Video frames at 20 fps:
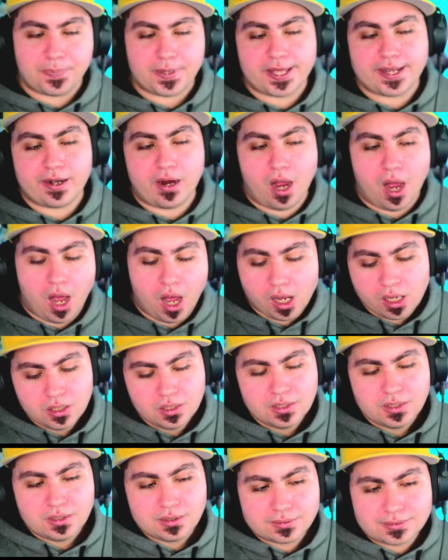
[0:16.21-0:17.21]
Però,
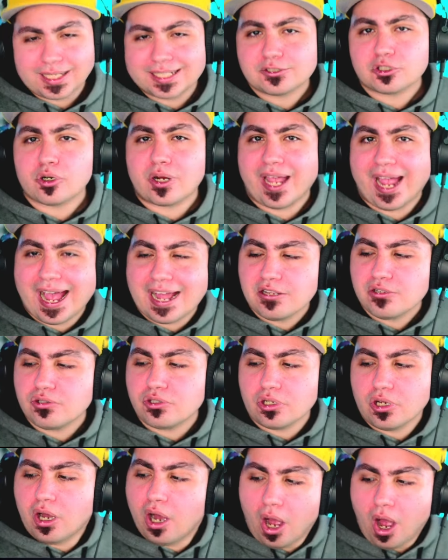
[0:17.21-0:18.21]
d'altro
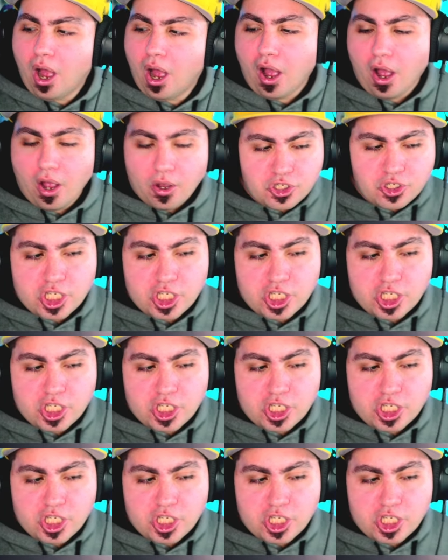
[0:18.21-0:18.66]
canto,